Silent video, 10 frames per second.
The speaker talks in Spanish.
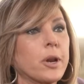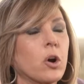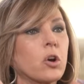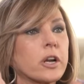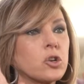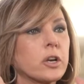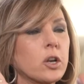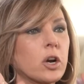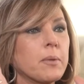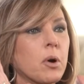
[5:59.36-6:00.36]
pero lo que yo
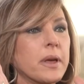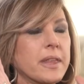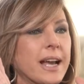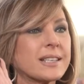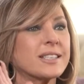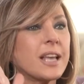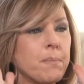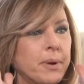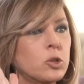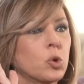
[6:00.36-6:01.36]
quiero que vos me digas,
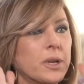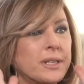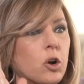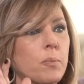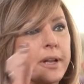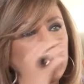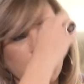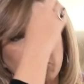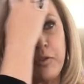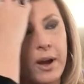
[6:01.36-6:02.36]
siempre estuviste acompañado
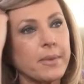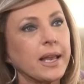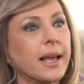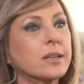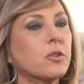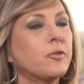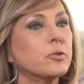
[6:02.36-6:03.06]
de tu familia, eso es